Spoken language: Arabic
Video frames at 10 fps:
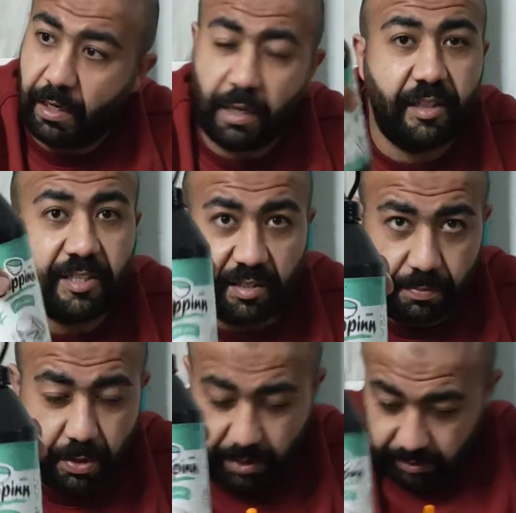التستي
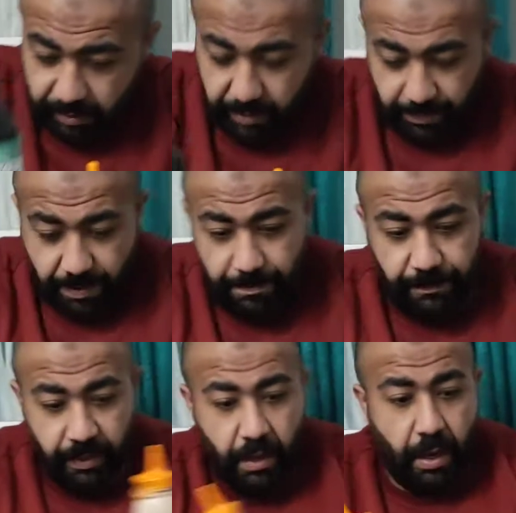برجر تمام
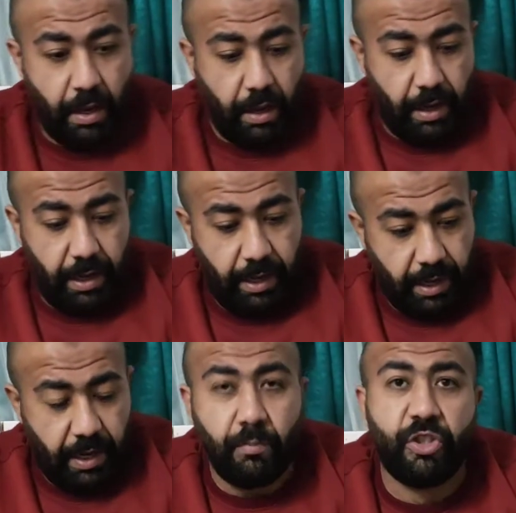
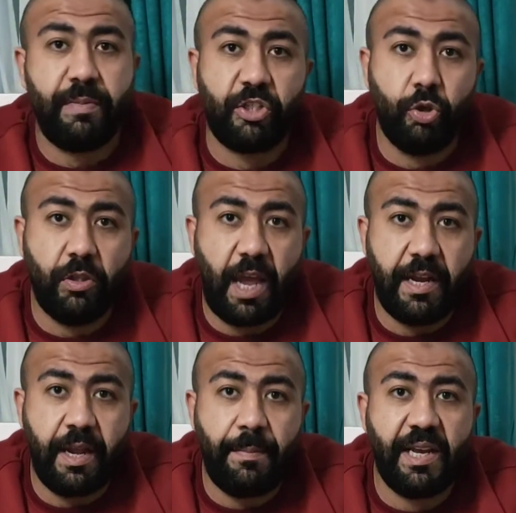المصيبه السوداء
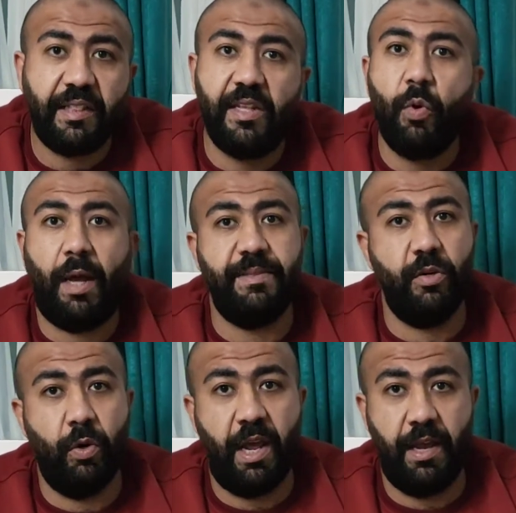ان امريكا 52
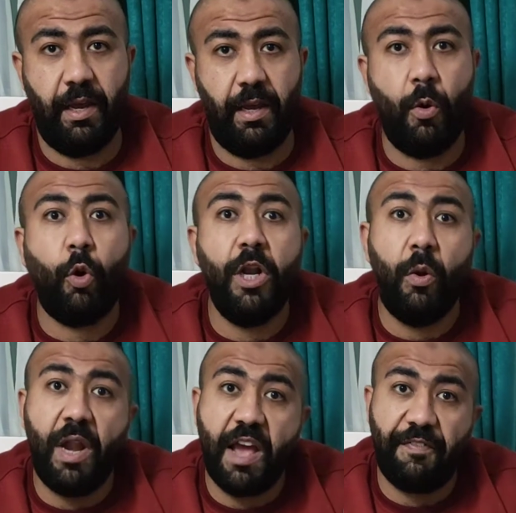ولايه لو كل
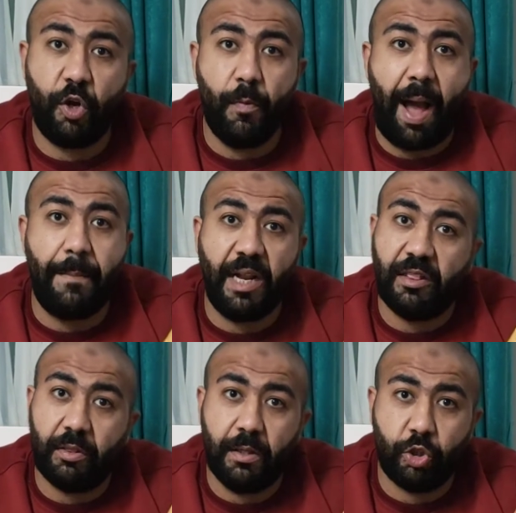ولايه فيهم عامله
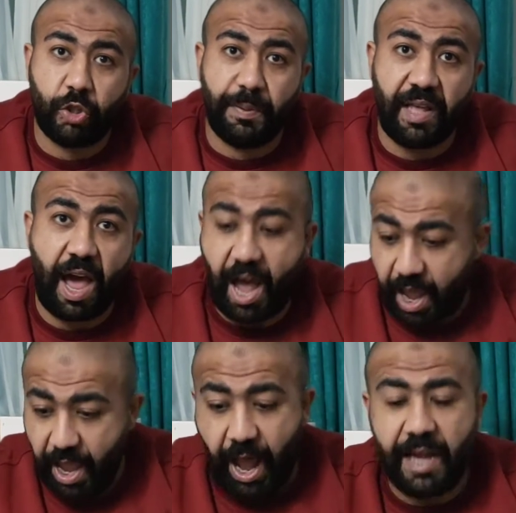الصوص بتاعها
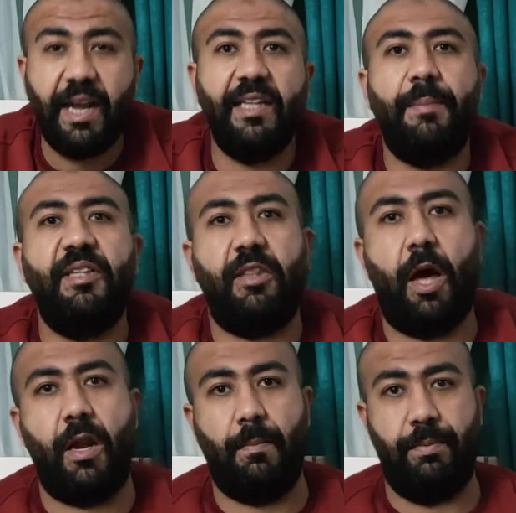انا كده بيتي
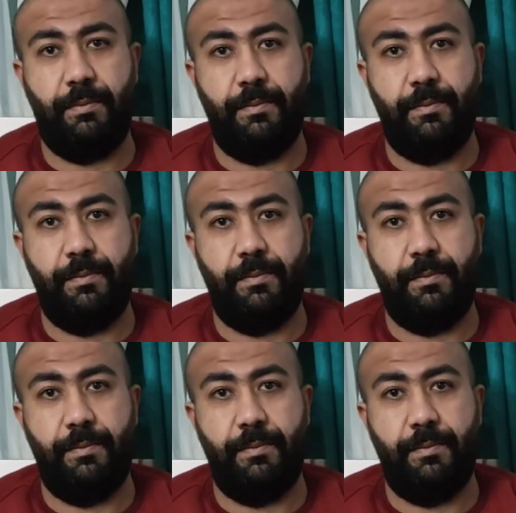اتخرب